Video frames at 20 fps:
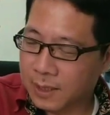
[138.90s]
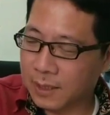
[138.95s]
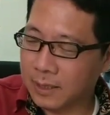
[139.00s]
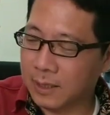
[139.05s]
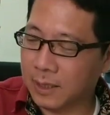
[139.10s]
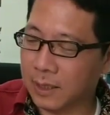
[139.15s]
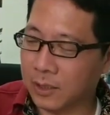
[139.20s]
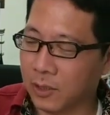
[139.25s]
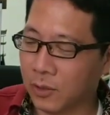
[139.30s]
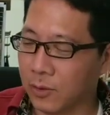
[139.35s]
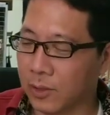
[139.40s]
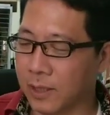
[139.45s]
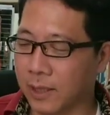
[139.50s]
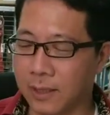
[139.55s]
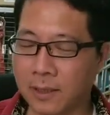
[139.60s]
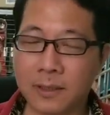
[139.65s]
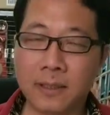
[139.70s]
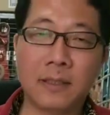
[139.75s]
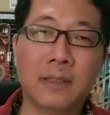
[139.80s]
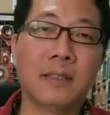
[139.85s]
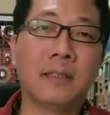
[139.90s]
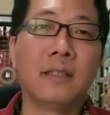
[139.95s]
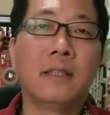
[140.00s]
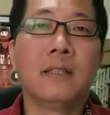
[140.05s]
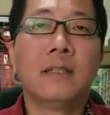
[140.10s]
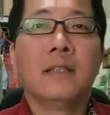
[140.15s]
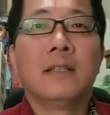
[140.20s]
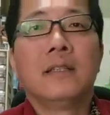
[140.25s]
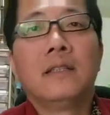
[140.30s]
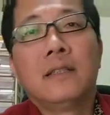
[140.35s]
参加抽奖，
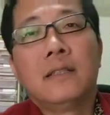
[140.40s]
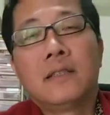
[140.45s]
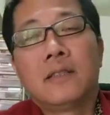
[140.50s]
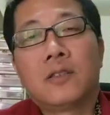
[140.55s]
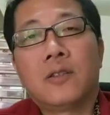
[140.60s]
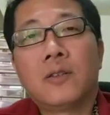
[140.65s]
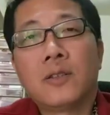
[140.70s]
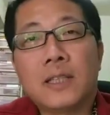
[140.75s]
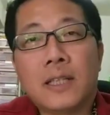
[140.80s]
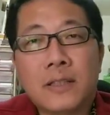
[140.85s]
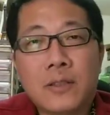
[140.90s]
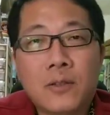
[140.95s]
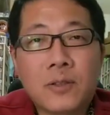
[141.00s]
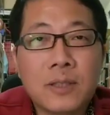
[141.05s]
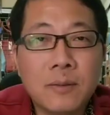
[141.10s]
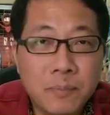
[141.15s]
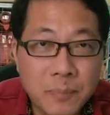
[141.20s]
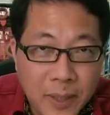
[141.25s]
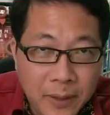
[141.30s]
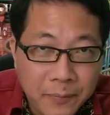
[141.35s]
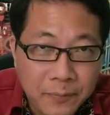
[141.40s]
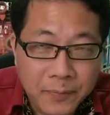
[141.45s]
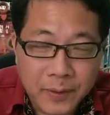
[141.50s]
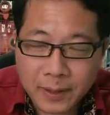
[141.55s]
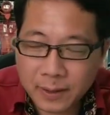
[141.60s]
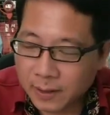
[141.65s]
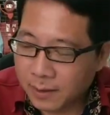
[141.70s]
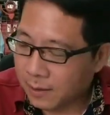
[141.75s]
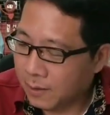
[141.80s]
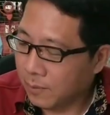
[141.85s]
抽奖都是免
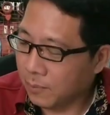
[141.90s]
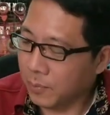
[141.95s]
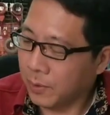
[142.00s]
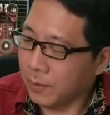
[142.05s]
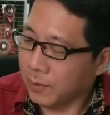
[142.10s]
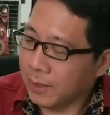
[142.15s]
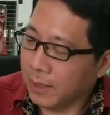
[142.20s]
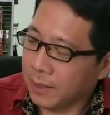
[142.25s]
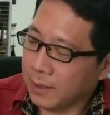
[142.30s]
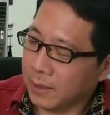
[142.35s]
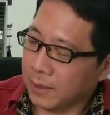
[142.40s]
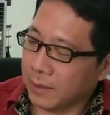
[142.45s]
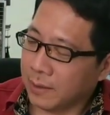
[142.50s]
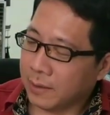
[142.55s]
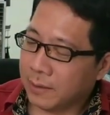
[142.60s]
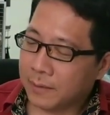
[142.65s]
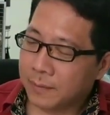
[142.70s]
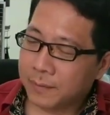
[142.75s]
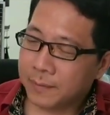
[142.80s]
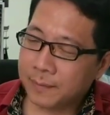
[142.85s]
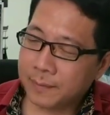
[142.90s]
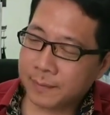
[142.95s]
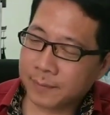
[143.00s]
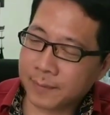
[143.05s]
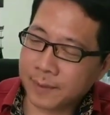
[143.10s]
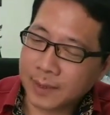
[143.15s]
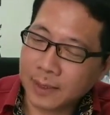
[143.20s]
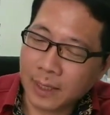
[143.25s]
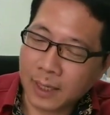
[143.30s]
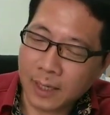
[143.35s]
费不用担心。
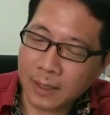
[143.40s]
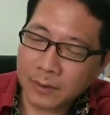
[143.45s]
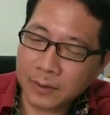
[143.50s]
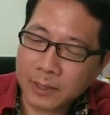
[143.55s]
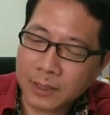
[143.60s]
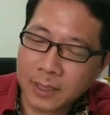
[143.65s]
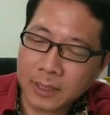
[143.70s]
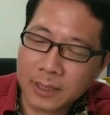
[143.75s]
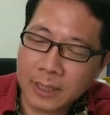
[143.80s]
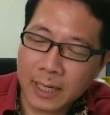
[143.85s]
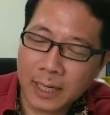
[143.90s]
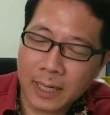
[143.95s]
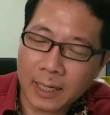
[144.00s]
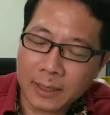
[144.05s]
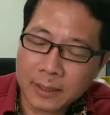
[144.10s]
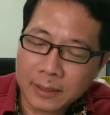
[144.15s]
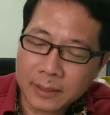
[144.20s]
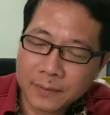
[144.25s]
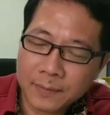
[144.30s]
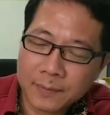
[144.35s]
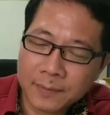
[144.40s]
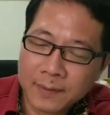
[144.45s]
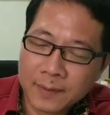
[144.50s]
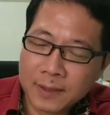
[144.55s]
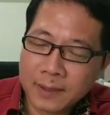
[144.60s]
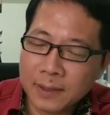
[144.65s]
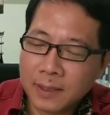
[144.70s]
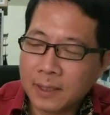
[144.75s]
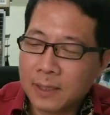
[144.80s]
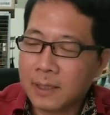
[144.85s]
好，接下来。
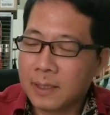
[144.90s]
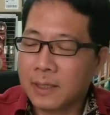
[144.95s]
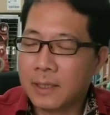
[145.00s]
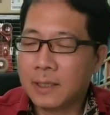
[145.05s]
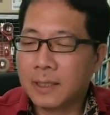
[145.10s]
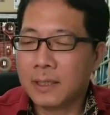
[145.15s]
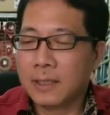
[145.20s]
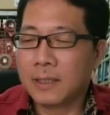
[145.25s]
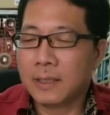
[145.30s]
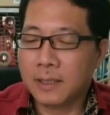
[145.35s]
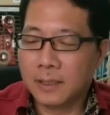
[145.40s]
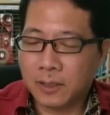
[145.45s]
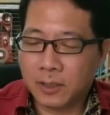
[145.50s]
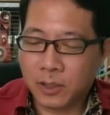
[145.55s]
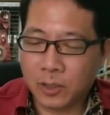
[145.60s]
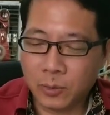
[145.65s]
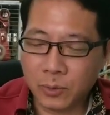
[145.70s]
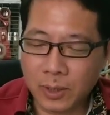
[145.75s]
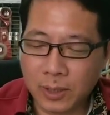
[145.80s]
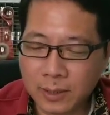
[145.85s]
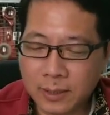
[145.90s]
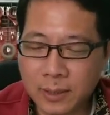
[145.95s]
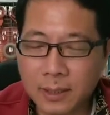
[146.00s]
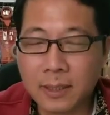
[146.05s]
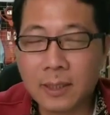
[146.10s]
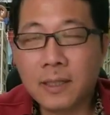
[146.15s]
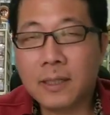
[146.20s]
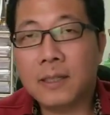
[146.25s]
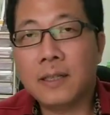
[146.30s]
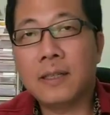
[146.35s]
除了这
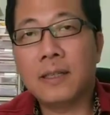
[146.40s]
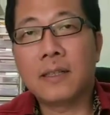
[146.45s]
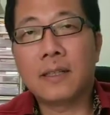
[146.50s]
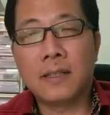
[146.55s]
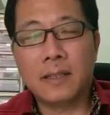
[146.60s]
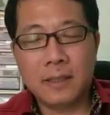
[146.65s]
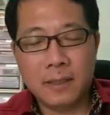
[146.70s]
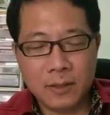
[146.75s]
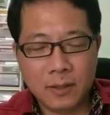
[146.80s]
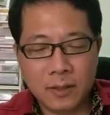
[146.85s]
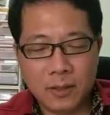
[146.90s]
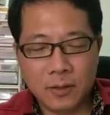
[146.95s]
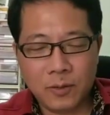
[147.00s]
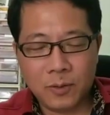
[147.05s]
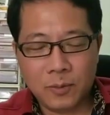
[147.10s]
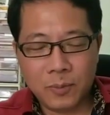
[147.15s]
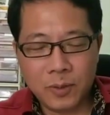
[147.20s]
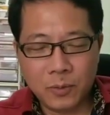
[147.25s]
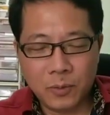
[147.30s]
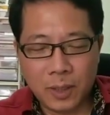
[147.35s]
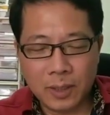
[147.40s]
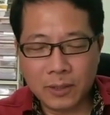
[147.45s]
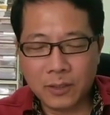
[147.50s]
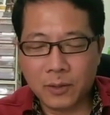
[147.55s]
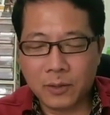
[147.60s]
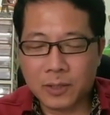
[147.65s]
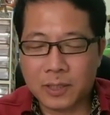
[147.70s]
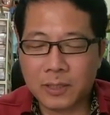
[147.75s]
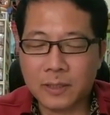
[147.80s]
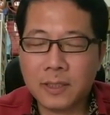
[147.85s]
个我们网
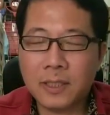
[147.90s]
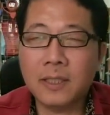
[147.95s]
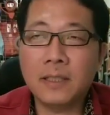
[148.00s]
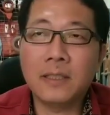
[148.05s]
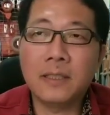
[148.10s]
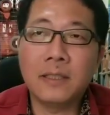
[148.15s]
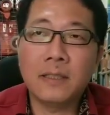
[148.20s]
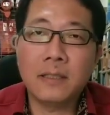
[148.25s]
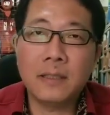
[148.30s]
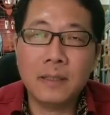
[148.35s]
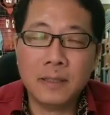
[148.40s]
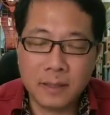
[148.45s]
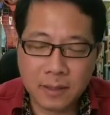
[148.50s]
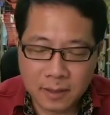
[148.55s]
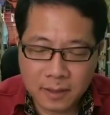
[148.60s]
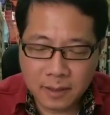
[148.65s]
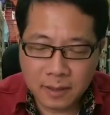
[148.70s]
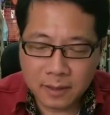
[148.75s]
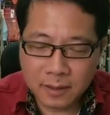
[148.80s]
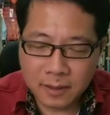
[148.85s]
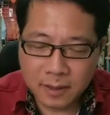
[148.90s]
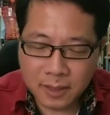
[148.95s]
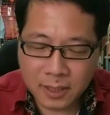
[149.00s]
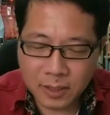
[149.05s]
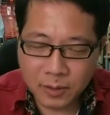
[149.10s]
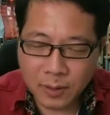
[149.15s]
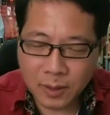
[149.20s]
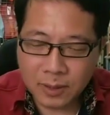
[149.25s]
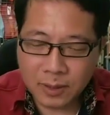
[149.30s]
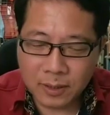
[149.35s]
友指定呢，
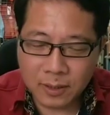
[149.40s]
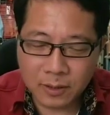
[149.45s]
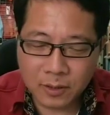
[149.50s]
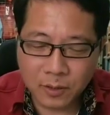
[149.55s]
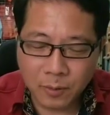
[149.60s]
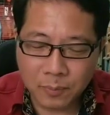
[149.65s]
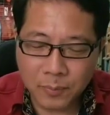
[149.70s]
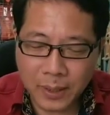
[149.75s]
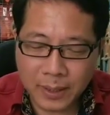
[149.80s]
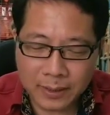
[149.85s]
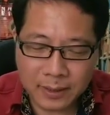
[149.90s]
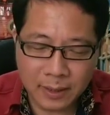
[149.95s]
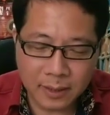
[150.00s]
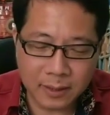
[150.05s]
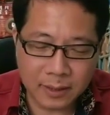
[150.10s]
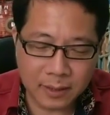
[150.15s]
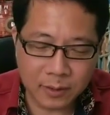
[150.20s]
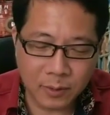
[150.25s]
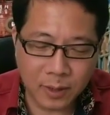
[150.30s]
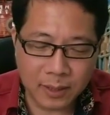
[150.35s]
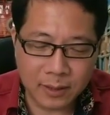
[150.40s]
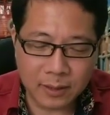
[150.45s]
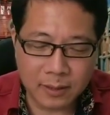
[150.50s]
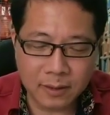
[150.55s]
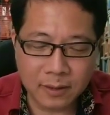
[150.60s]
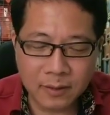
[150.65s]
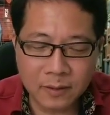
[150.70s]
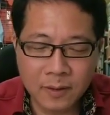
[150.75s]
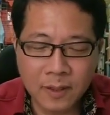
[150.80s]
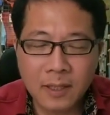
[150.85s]
希望呢送牌垫之外
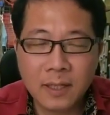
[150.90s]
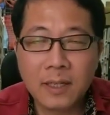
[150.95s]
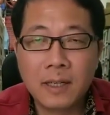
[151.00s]
呢，